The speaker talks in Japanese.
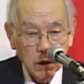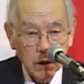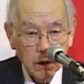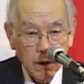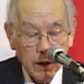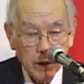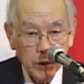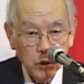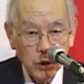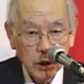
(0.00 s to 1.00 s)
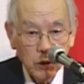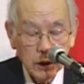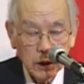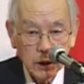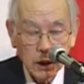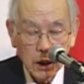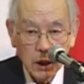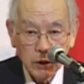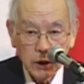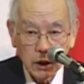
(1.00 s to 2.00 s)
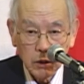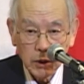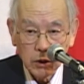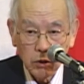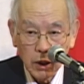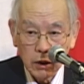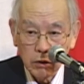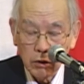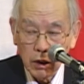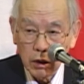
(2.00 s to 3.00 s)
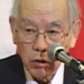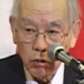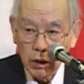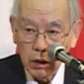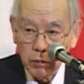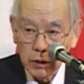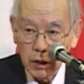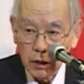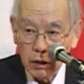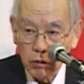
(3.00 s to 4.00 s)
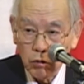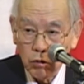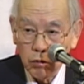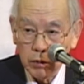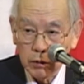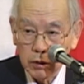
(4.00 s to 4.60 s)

神仏と私科学者が言いますと、あいつはあれで終わりかもしれないとこう思います。